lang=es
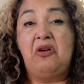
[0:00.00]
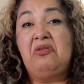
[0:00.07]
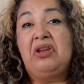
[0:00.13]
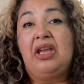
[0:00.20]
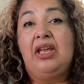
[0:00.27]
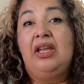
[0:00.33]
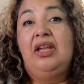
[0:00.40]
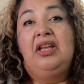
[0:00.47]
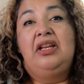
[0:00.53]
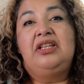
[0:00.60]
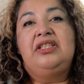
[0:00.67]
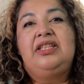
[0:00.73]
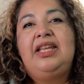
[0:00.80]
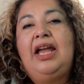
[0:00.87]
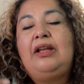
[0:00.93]
aunque
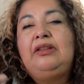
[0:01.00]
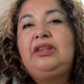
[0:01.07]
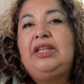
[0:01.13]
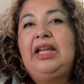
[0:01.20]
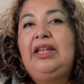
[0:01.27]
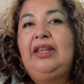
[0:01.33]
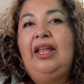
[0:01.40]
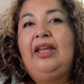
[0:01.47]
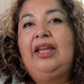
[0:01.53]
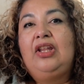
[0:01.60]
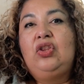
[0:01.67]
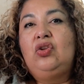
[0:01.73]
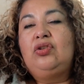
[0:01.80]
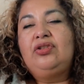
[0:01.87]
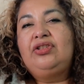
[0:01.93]
sean tiendas que
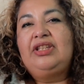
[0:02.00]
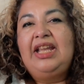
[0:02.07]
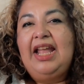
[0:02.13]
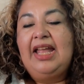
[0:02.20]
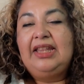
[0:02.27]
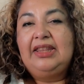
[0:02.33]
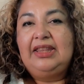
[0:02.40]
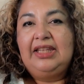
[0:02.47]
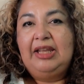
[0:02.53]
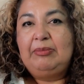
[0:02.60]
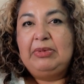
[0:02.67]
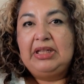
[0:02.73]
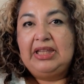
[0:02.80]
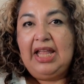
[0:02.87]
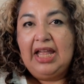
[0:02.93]
no sean de
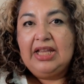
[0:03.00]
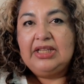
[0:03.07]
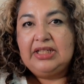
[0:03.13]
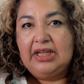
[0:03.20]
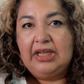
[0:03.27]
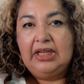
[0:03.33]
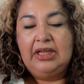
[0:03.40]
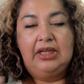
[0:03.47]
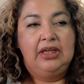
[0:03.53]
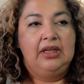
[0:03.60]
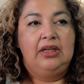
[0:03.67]
mi talle.